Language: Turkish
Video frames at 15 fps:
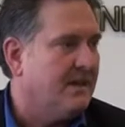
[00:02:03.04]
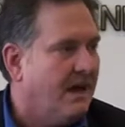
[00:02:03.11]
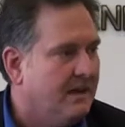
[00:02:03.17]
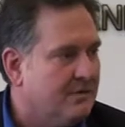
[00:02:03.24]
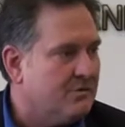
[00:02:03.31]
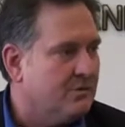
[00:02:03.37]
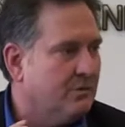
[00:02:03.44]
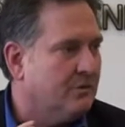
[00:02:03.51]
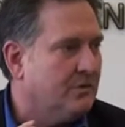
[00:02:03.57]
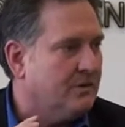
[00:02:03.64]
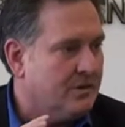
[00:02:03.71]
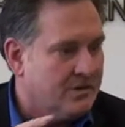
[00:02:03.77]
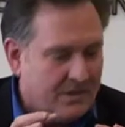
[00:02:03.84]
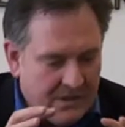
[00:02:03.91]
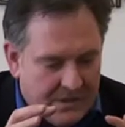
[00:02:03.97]
yalnız
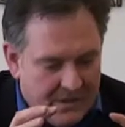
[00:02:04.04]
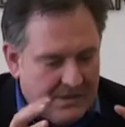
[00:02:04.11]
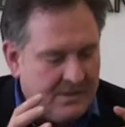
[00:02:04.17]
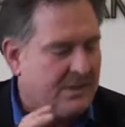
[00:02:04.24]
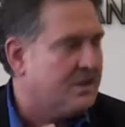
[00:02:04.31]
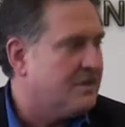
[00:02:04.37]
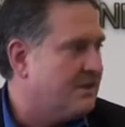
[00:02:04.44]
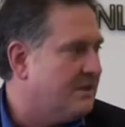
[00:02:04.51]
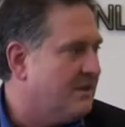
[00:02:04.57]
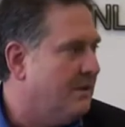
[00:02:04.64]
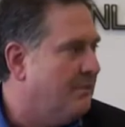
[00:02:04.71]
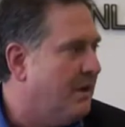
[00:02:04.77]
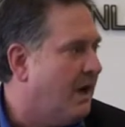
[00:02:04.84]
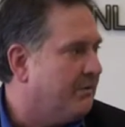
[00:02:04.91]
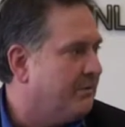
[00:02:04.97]
onun işte kısır
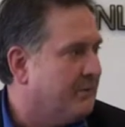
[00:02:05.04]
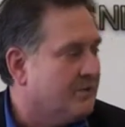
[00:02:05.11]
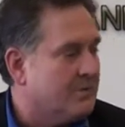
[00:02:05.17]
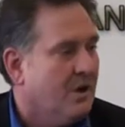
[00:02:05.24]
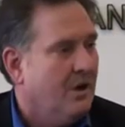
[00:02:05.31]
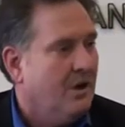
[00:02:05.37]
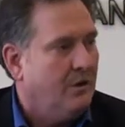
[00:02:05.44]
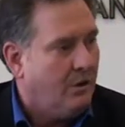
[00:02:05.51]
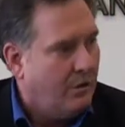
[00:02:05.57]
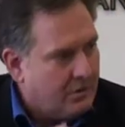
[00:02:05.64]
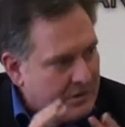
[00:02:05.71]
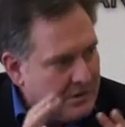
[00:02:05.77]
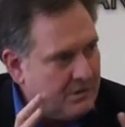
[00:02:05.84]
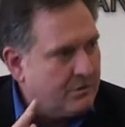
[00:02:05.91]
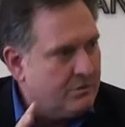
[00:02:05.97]
açısından bakmıyoruz. O
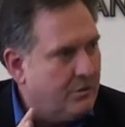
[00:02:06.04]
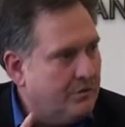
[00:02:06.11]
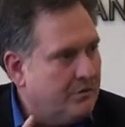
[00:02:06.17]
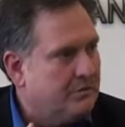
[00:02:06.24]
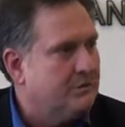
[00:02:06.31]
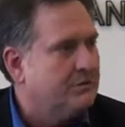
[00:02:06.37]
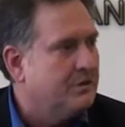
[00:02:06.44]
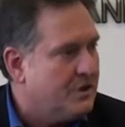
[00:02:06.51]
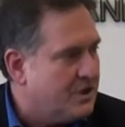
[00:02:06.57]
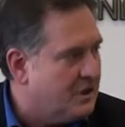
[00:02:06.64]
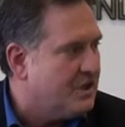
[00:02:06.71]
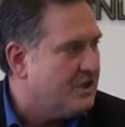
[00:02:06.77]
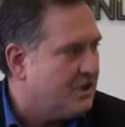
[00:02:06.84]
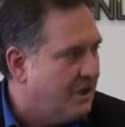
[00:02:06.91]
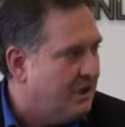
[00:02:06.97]
kısır döngünün
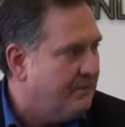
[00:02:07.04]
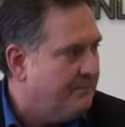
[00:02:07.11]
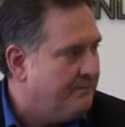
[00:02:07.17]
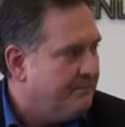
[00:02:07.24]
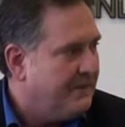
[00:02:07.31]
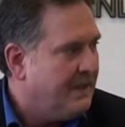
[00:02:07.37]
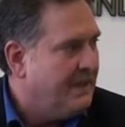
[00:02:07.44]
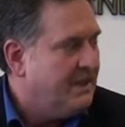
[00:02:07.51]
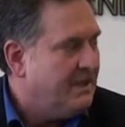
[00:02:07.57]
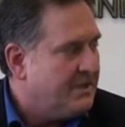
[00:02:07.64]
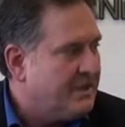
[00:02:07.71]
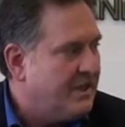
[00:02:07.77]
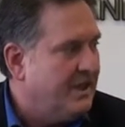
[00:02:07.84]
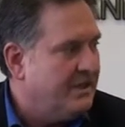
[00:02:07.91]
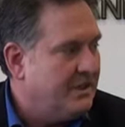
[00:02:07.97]
dışına çıkalım
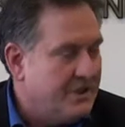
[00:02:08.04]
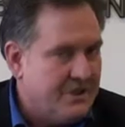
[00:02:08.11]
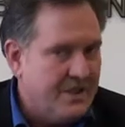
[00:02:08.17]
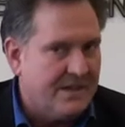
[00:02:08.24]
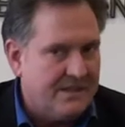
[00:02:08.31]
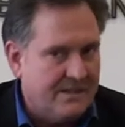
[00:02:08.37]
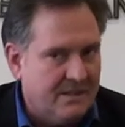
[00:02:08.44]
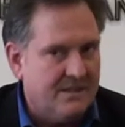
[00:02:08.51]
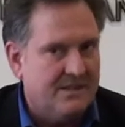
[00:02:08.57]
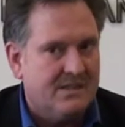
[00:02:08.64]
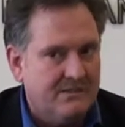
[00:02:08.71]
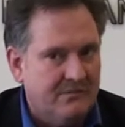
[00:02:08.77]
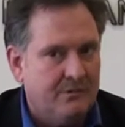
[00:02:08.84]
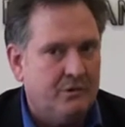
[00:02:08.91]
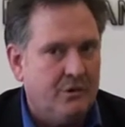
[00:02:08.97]
şehrin içerisindeki
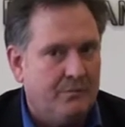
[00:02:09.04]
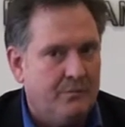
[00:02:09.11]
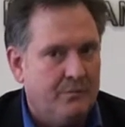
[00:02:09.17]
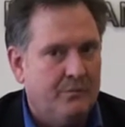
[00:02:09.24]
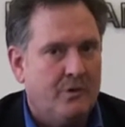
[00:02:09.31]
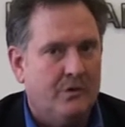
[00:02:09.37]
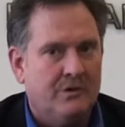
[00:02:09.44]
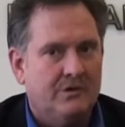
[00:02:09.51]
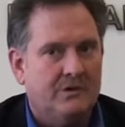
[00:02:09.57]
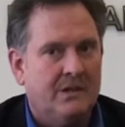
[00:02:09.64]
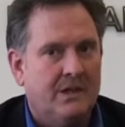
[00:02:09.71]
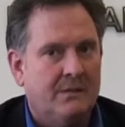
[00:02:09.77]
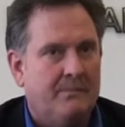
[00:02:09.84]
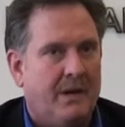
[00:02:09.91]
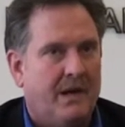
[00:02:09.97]
sivil toplum
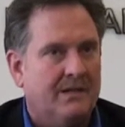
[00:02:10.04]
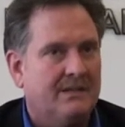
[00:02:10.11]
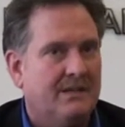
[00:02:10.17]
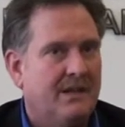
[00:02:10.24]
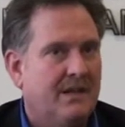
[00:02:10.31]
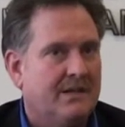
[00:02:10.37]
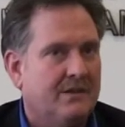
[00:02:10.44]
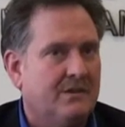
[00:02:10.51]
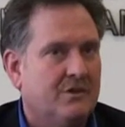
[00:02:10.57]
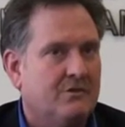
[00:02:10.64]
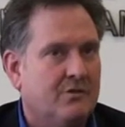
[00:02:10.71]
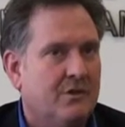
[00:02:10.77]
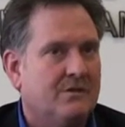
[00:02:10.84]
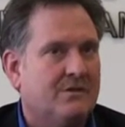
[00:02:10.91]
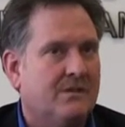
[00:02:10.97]
örgütleri partilerde de
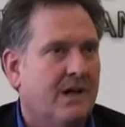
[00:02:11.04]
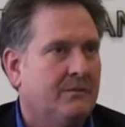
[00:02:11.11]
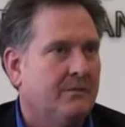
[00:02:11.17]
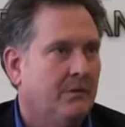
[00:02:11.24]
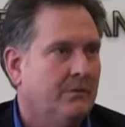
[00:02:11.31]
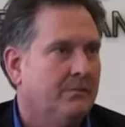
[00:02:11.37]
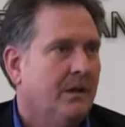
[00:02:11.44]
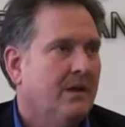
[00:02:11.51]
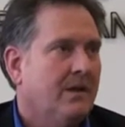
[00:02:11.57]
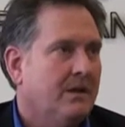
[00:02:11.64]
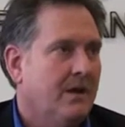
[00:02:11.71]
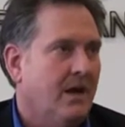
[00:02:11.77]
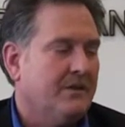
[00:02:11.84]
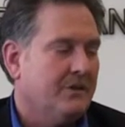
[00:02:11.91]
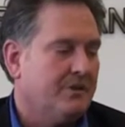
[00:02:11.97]
söz sahibi olup
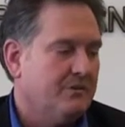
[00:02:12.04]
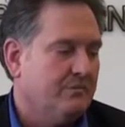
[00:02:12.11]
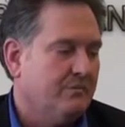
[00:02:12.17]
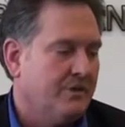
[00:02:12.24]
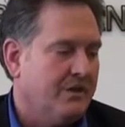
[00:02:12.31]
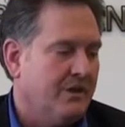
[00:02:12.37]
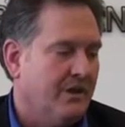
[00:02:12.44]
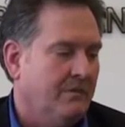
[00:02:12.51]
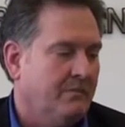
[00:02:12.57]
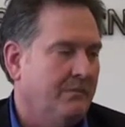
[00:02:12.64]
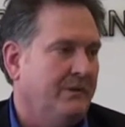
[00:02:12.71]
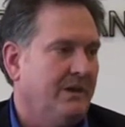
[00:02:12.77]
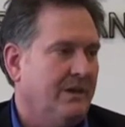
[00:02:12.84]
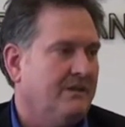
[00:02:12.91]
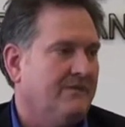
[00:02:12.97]
kardeşim bu şehre bu
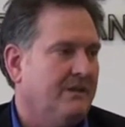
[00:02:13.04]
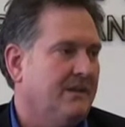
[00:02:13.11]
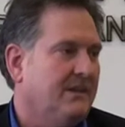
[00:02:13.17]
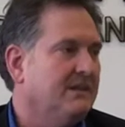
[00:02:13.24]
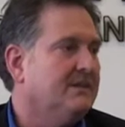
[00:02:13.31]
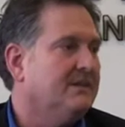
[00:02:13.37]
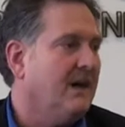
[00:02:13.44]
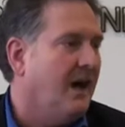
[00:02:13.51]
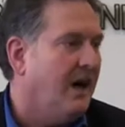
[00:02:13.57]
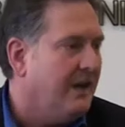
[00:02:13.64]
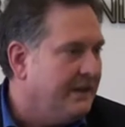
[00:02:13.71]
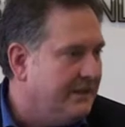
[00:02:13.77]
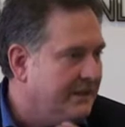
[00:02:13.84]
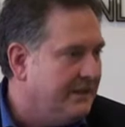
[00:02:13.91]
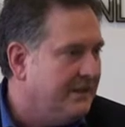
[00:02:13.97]
milletvekili
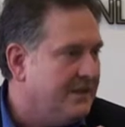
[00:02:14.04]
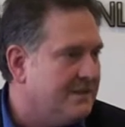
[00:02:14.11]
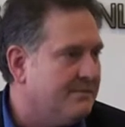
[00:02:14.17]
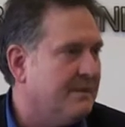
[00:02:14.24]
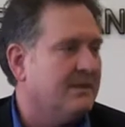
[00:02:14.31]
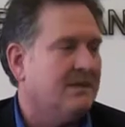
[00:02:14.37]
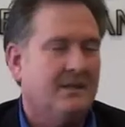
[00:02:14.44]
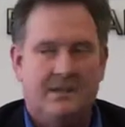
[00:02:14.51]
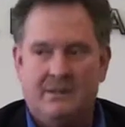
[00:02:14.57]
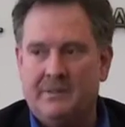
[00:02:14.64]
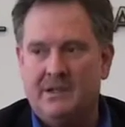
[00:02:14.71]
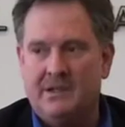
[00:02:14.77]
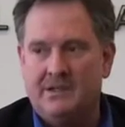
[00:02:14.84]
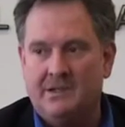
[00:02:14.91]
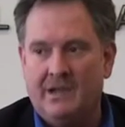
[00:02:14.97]
daha iyi hizmet
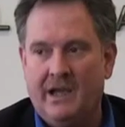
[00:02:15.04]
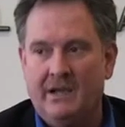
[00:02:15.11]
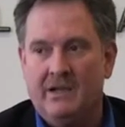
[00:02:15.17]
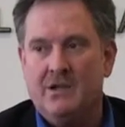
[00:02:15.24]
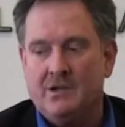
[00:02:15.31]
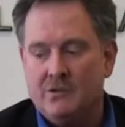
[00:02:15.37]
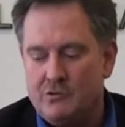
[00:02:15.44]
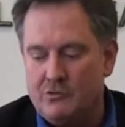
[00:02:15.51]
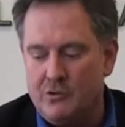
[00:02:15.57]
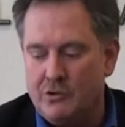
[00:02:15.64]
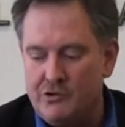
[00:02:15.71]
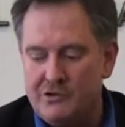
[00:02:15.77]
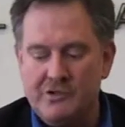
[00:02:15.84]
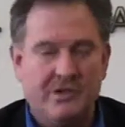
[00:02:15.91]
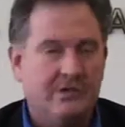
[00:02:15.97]
edebilir diye
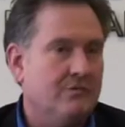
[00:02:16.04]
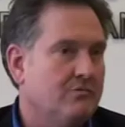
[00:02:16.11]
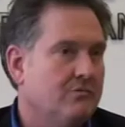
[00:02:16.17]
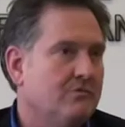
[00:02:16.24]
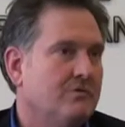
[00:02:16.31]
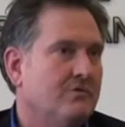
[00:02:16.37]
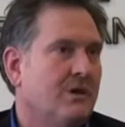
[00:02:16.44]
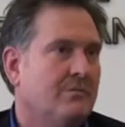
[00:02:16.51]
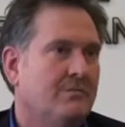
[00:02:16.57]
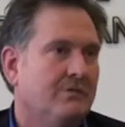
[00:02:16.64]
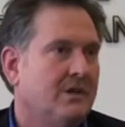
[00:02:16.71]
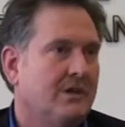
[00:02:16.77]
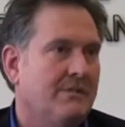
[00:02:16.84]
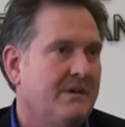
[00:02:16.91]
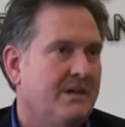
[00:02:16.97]
görüşlerini sunsunlar.
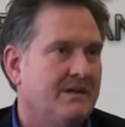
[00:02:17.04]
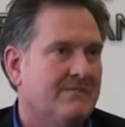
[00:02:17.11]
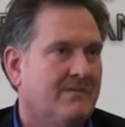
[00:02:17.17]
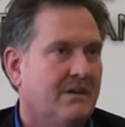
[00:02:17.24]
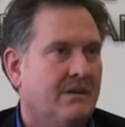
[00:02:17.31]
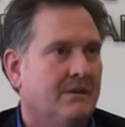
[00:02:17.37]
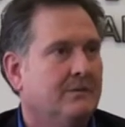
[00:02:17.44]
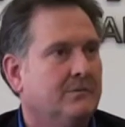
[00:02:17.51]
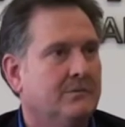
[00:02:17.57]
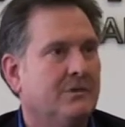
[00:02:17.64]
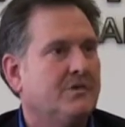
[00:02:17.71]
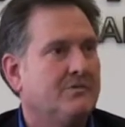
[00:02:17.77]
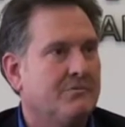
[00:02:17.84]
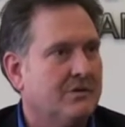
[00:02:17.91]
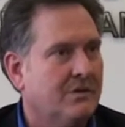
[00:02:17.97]
Bunda ne beyis var yani?
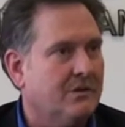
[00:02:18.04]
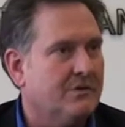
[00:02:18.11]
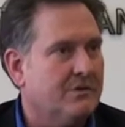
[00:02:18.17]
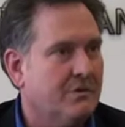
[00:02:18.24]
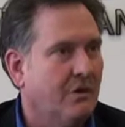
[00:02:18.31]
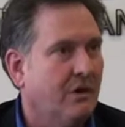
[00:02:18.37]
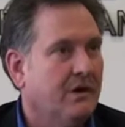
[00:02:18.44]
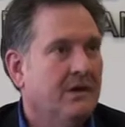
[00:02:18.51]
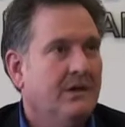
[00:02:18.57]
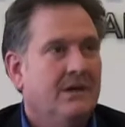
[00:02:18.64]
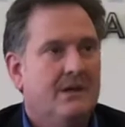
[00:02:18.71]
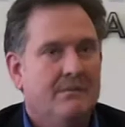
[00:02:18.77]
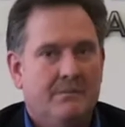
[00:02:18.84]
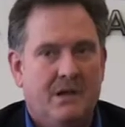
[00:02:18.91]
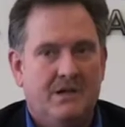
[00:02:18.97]
Bunda hiçbir sakınca yok.
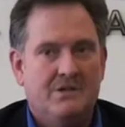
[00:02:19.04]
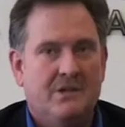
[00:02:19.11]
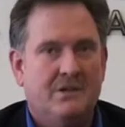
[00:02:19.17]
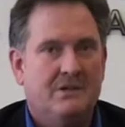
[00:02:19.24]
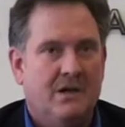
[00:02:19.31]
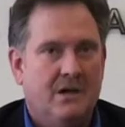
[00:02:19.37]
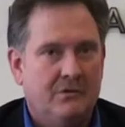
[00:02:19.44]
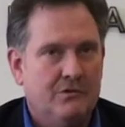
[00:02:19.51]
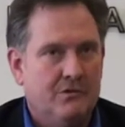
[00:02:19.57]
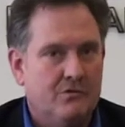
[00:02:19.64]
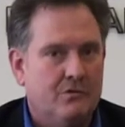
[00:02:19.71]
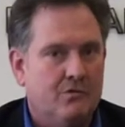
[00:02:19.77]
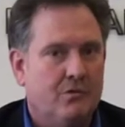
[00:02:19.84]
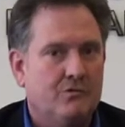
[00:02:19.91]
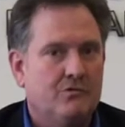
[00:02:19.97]
Bence daha
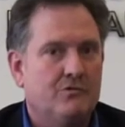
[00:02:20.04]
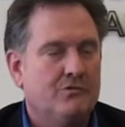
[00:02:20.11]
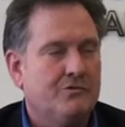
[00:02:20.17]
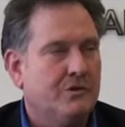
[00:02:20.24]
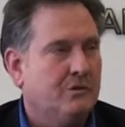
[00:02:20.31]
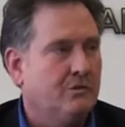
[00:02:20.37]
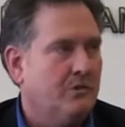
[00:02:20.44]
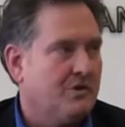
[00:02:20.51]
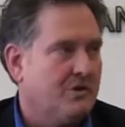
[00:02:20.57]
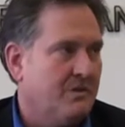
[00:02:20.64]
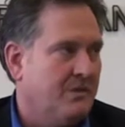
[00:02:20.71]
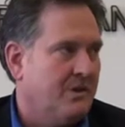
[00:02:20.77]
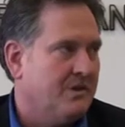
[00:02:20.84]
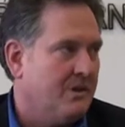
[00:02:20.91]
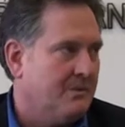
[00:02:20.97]
yüz doğru sonuca da
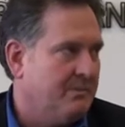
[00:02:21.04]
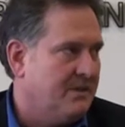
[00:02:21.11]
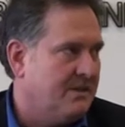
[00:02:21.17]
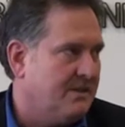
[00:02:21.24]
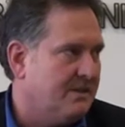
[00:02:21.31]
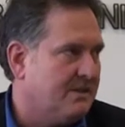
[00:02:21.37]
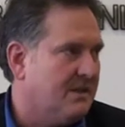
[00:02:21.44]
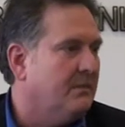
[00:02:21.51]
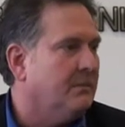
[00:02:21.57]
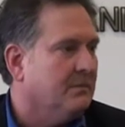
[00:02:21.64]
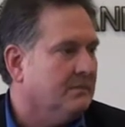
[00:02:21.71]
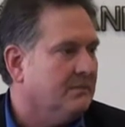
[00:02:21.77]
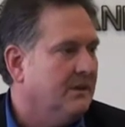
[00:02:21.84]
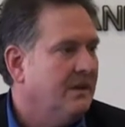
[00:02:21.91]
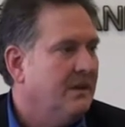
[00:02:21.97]
ulaşabilecek bir sistem ol.